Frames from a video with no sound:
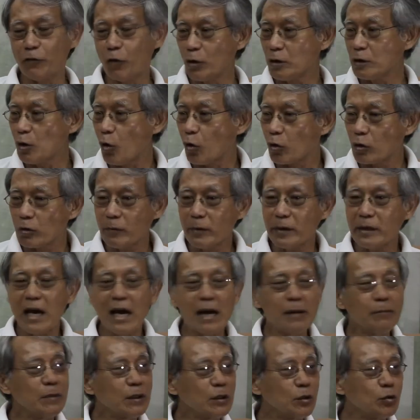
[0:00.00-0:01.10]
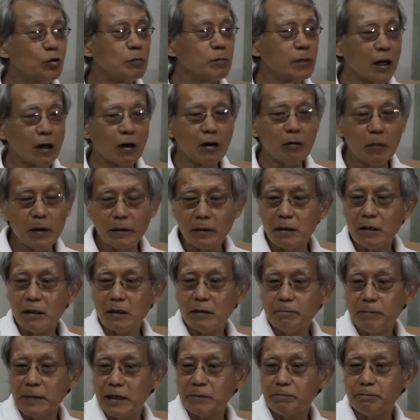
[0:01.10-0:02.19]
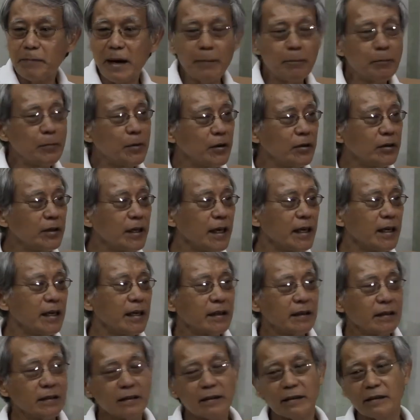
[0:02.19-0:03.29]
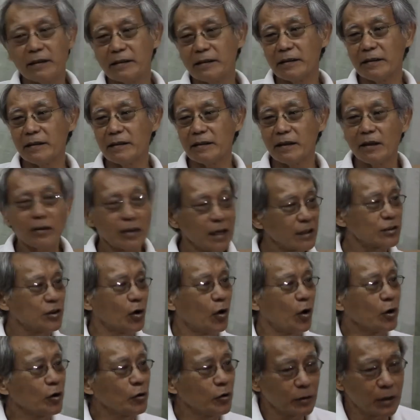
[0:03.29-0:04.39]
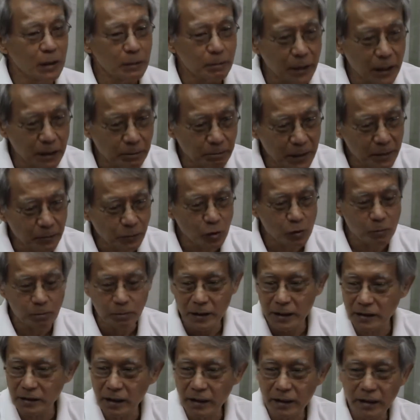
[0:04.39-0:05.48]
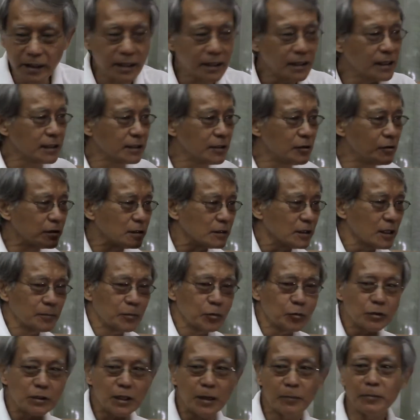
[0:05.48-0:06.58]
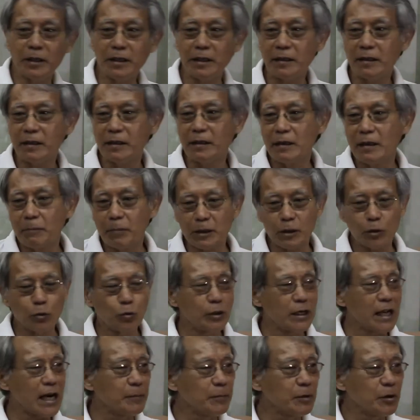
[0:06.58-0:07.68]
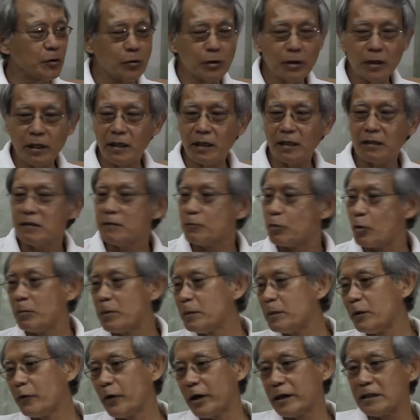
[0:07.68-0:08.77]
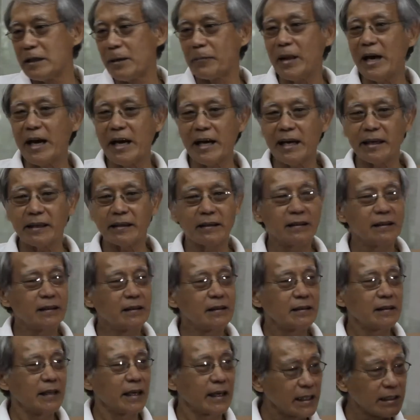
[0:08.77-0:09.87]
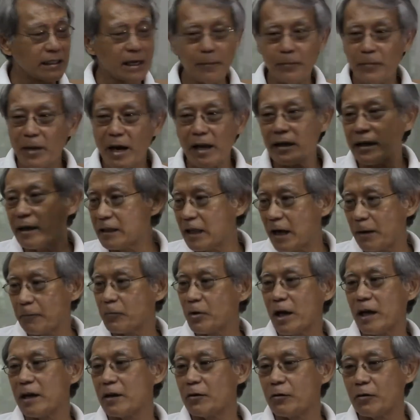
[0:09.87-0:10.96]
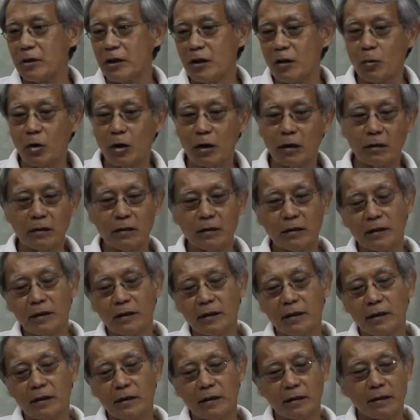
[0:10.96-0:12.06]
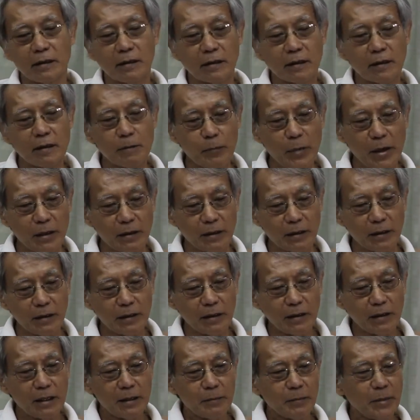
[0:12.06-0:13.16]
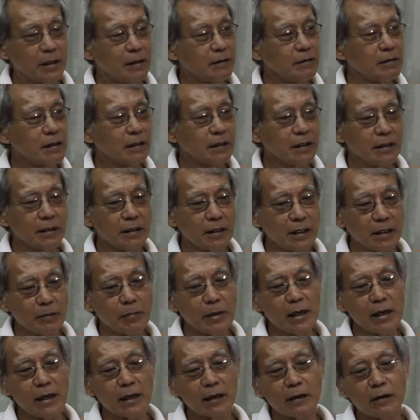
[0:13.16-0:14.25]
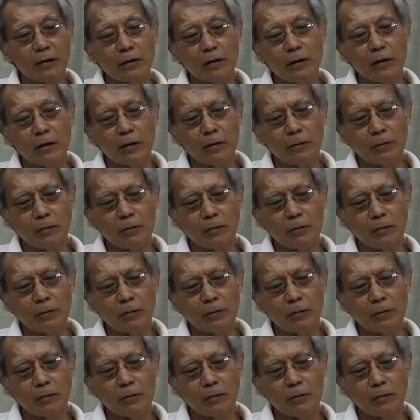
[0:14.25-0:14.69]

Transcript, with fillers: ฝนตกมันน้ำมันท่วมแกก็ไปเดินเปิดปั๊มอะไรของแกเอง นะฮะแล้วยังสอนโดยนี่เปิดปั๊มต้องเปิดอย่างนี้นะต้องทำนู่นทำนี่ประตูน้ำอย่างนู้นอย่างนี้ ซึ่งผมไม่มีวันจำได้นะแต่แกจำได้แล้วแกทำแกเองคนเดียวหมดเลย นะฮะก็เป็นเป็นเรื่องที่ดีมากแล้วก็